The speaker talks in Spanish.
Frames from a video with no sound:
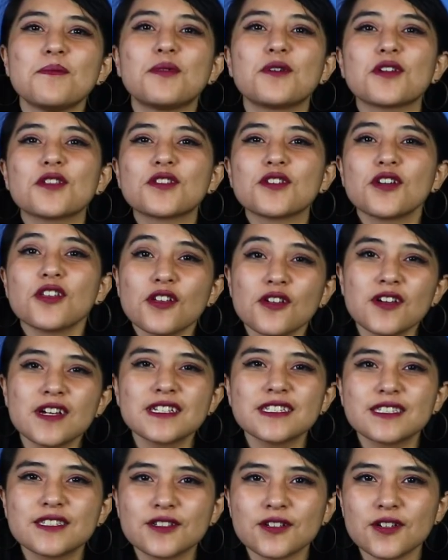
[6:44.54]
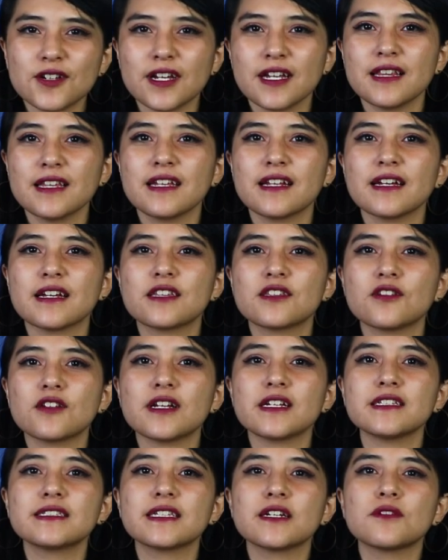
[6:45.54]
Por todo esto, el director
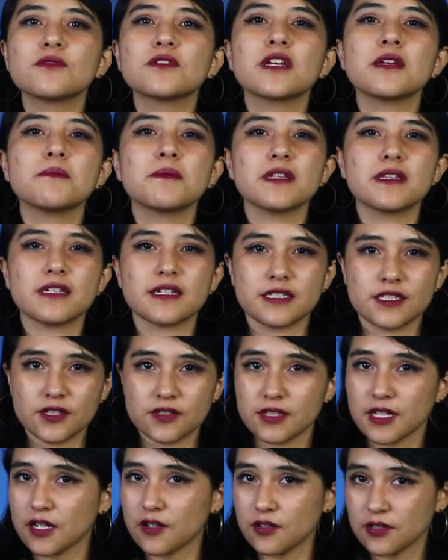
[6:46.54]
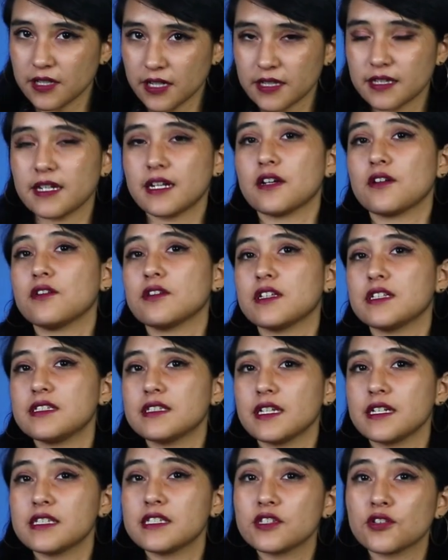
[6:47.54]
hace una invitación a conectar con
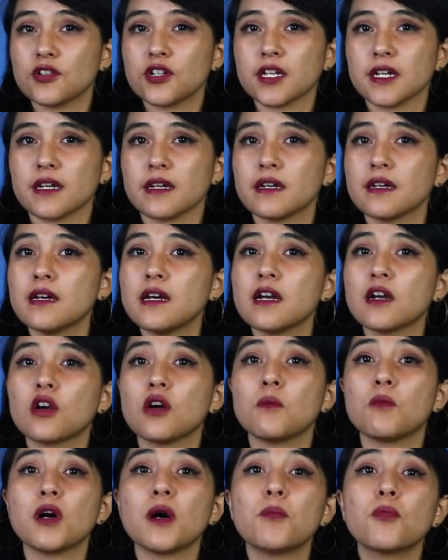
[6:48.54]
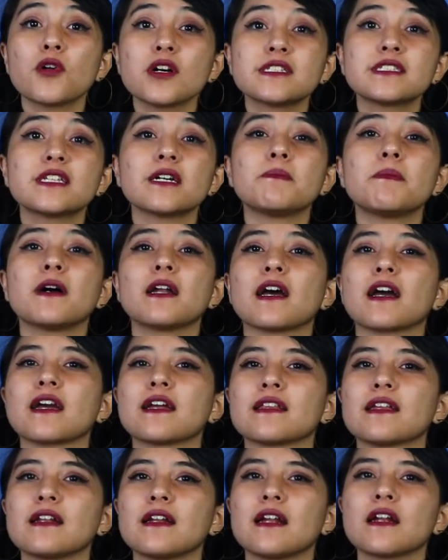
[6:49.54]
esta historia, como apuesta para
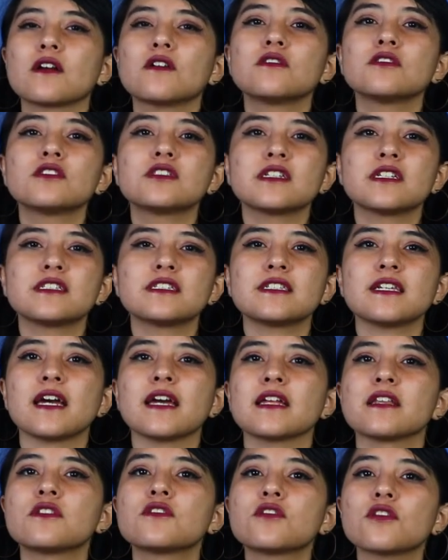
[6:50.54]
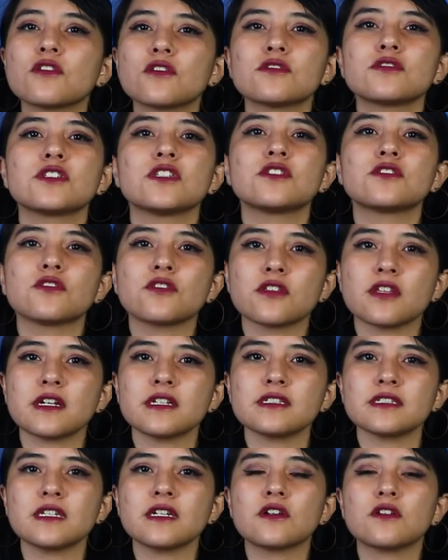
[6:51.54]
generar conciencia en todos y
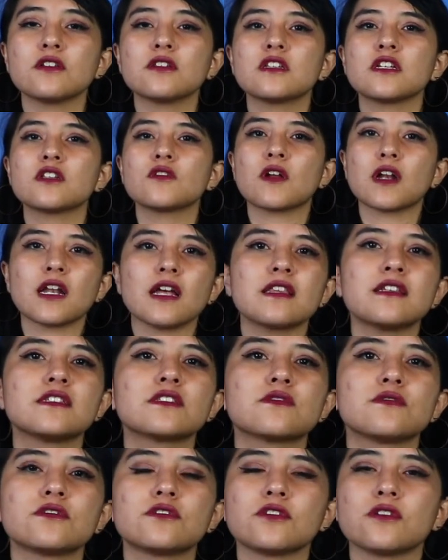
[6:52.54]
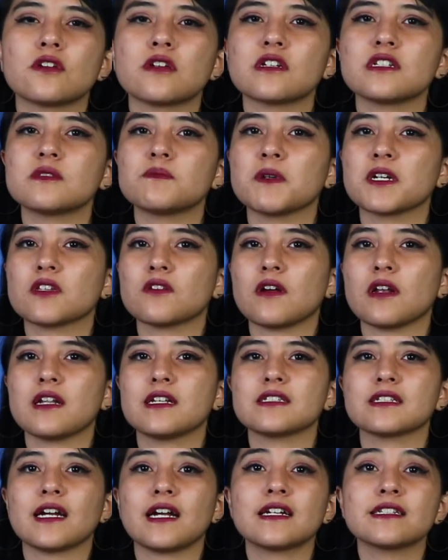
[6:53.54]
todas y continuar la discusión respecto a
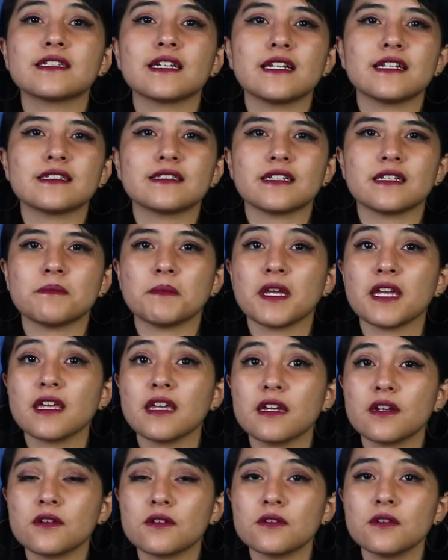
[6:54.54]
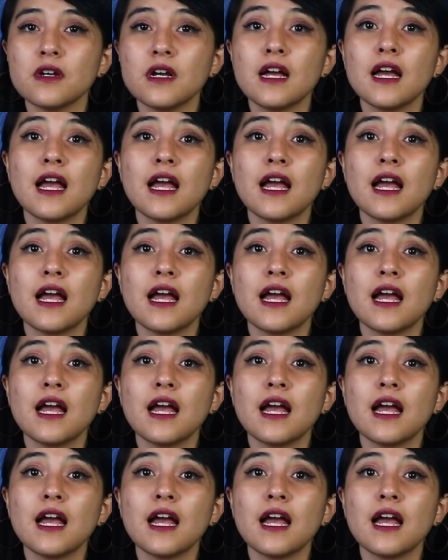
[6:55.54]
las cárceles en México,